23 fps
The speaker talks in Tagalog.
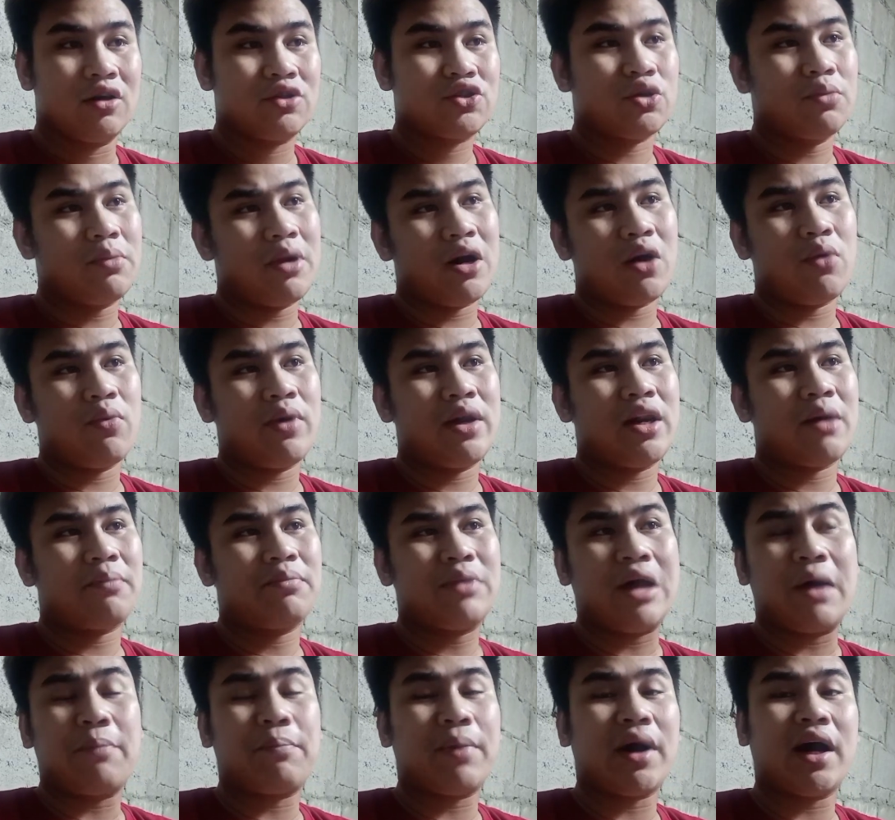So mga kawalab,
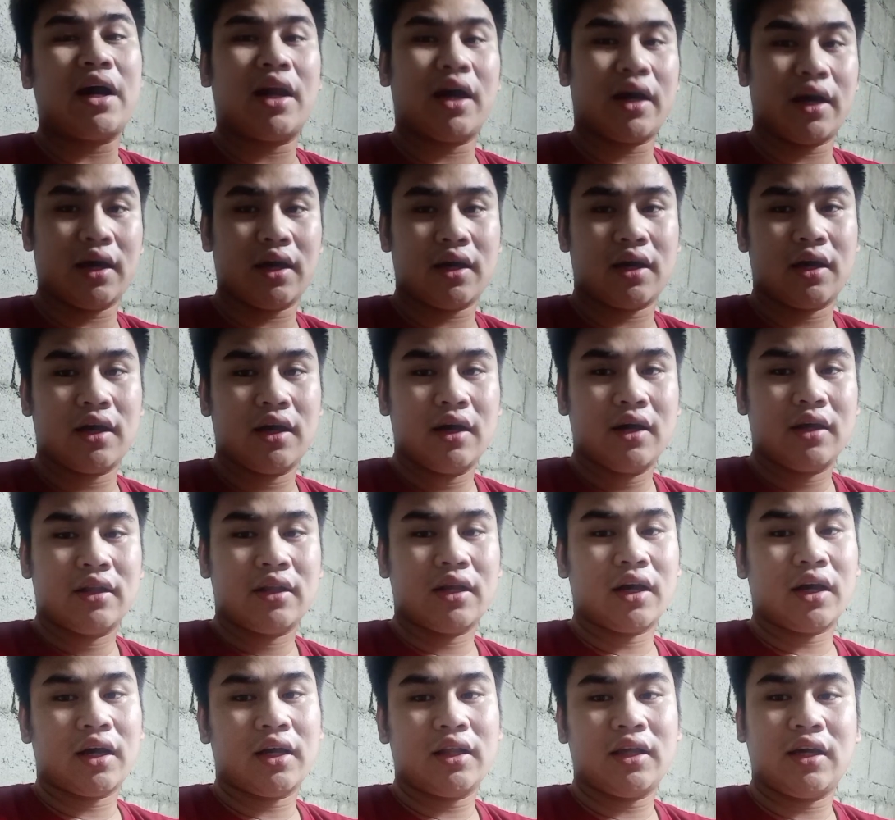napakalaki
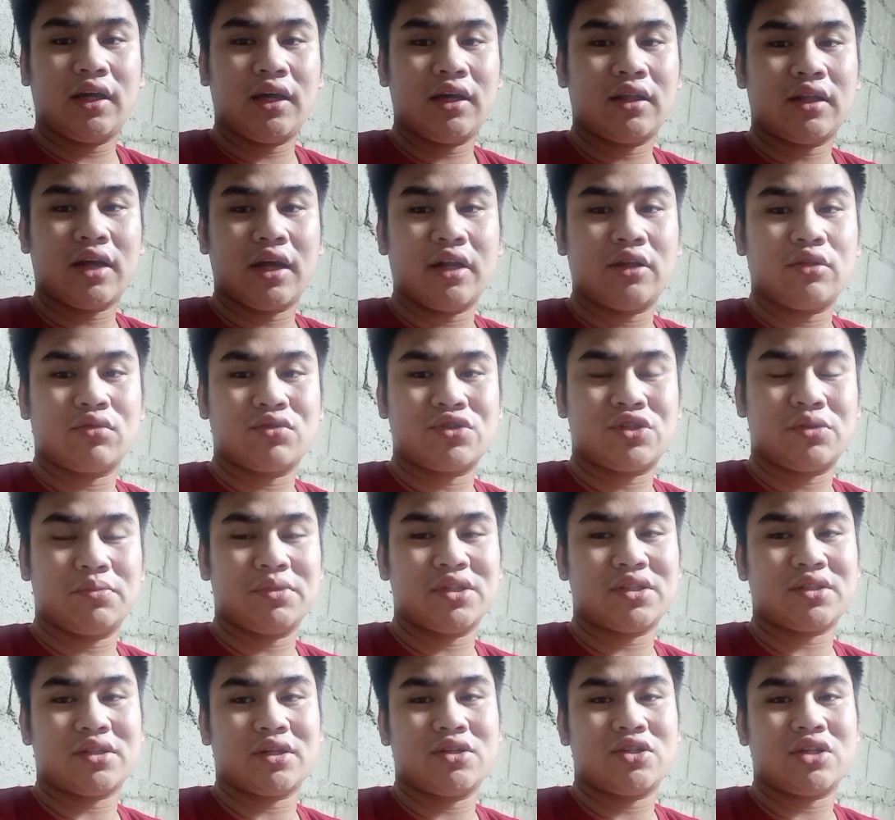ng kinikita nitong si
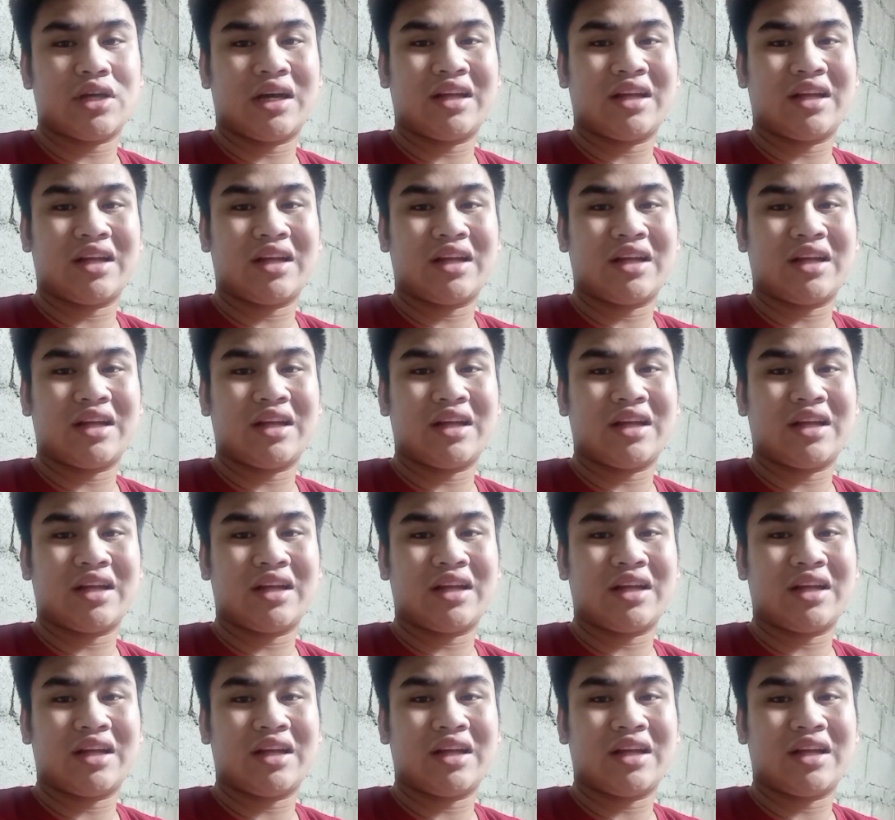Mr.